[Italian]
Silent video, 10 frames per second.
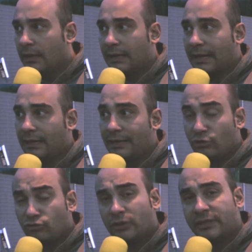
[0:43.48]
La, il
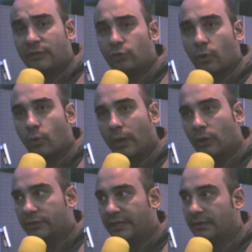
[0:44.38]
nostro intento è
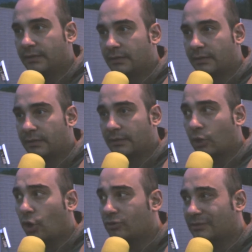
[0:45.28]
quello di uh,
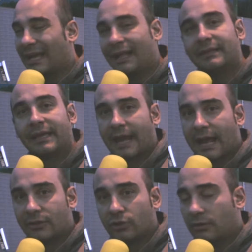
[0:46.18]
lotta al
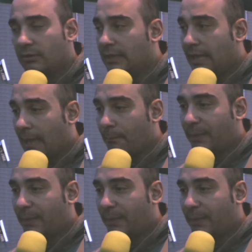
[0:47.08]
degrado e